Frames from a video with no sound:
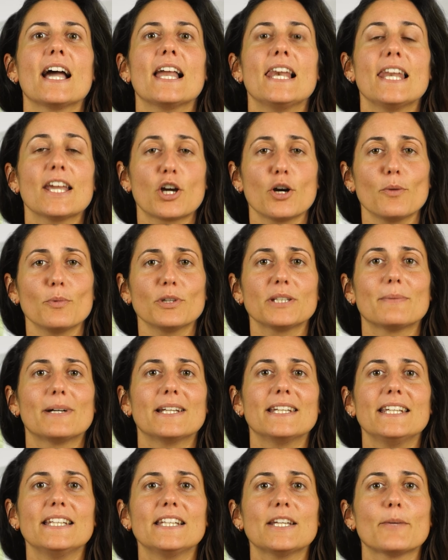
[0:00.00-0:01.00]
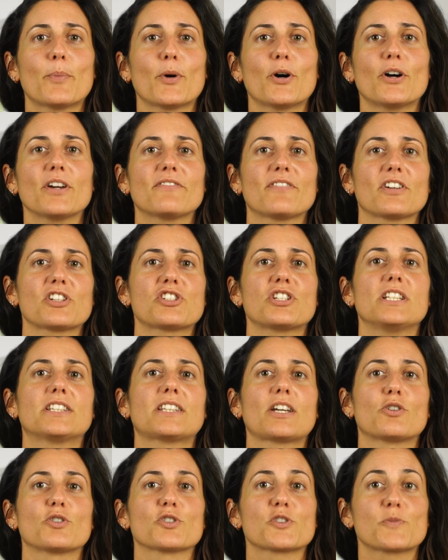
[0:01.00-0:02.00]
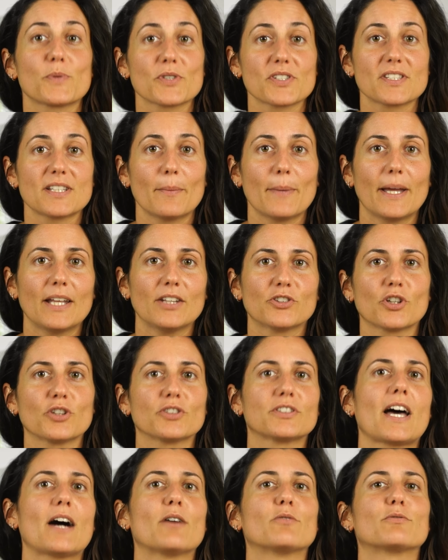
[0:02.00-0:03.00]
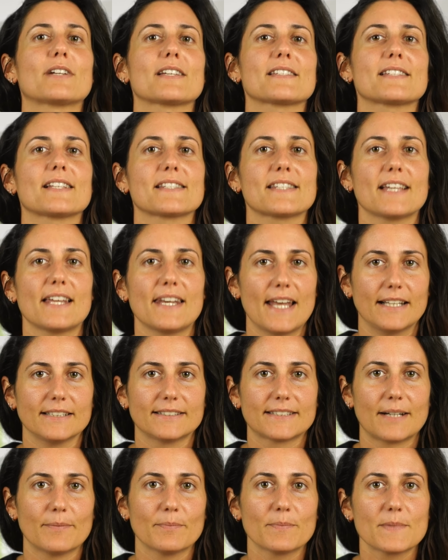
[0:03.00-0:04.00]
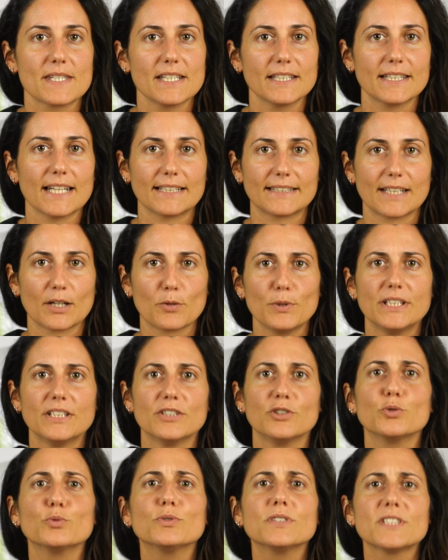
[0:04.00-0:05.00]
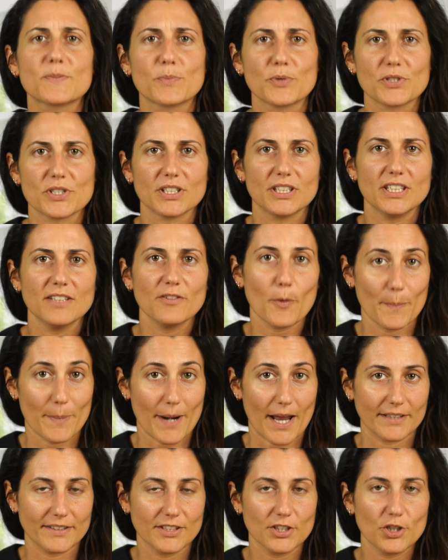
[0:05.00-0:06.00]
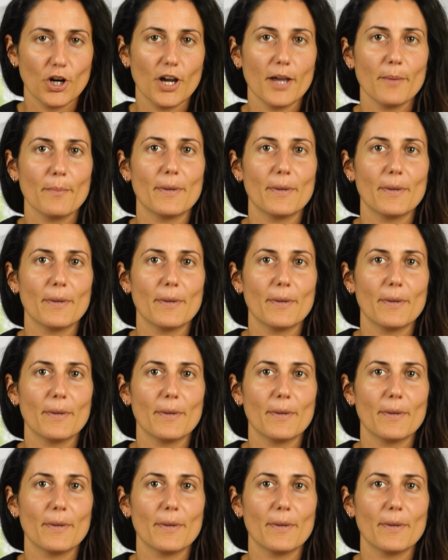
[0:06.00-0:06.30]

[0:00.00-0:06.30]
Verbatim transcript: Le comode maniglie poi facilitano lo spostamento da una stanza all'altra. Si tratta quindi di un dispositivo pratico e